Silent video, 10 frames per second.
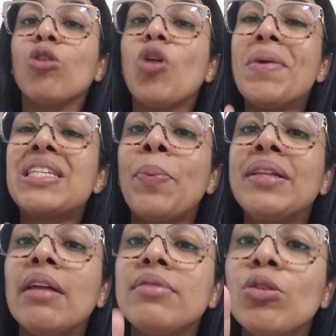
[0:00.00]
Eu não estou mais
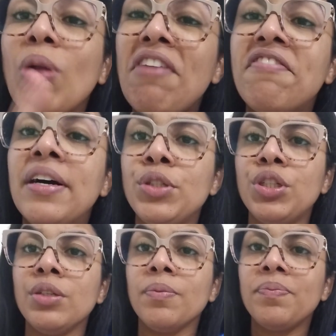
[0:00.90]
aguentando tanto
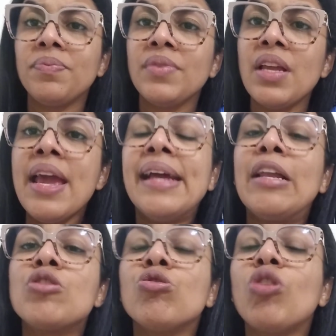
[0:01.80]
levante.
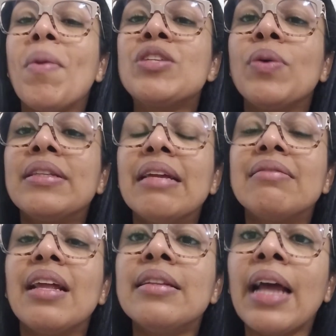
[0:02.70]
Deus, eu não estou mais
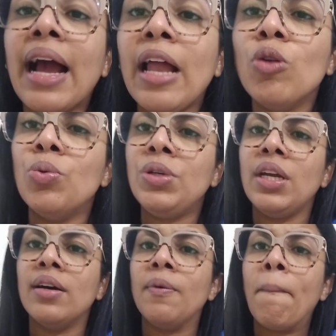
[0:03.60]
aguentando tanta
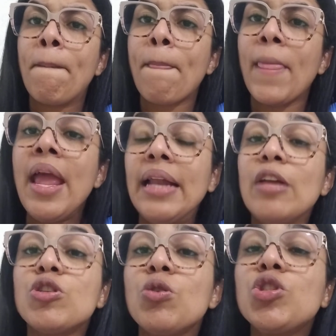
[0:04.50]
calúnia.
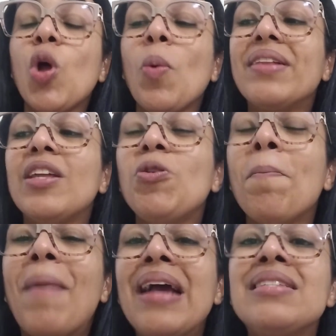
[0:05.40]
Deus, eu não estou aguentando
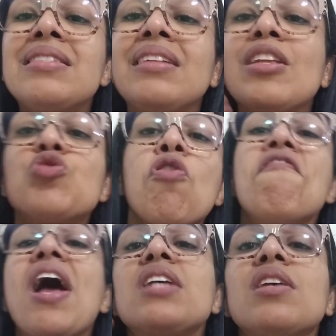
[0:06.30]
mais tantas
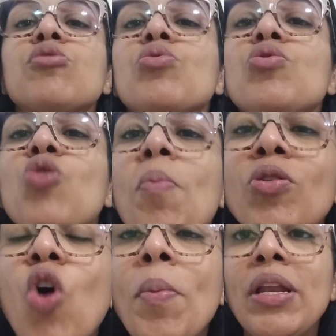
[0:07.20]
conversações com
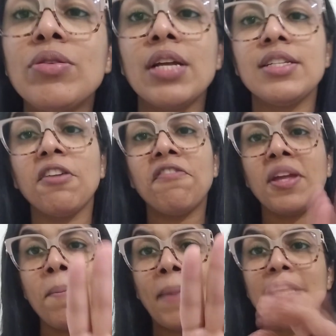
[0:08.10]
meu nome. Deus está dizendo:
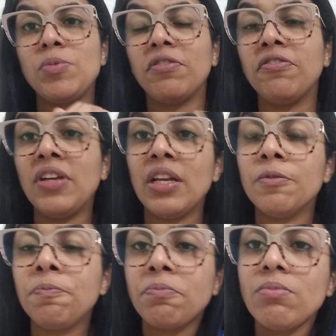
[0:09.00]
fique em paz, minha filha.
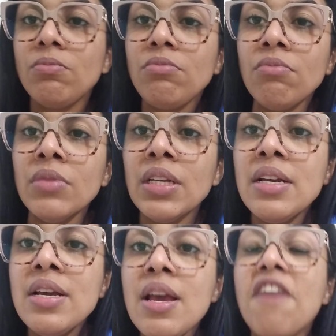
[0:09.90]

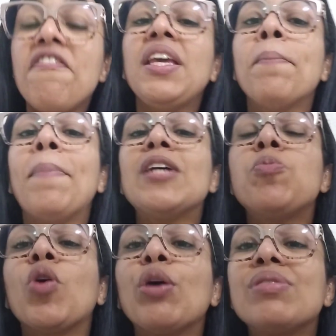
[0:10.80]
Fique em paz
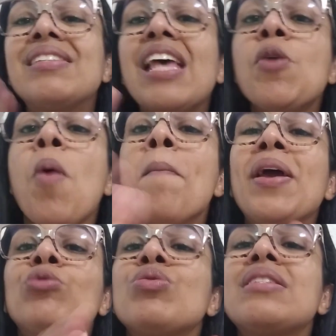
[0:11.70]
porque eu sei o
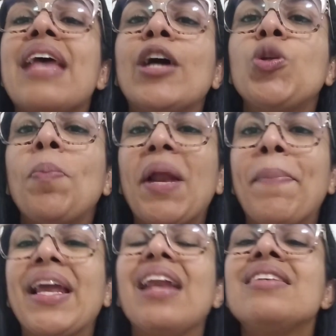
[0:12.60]
momento certo para
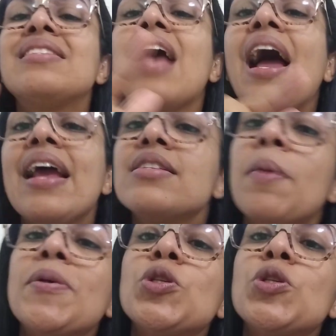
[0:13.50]
paralisar esta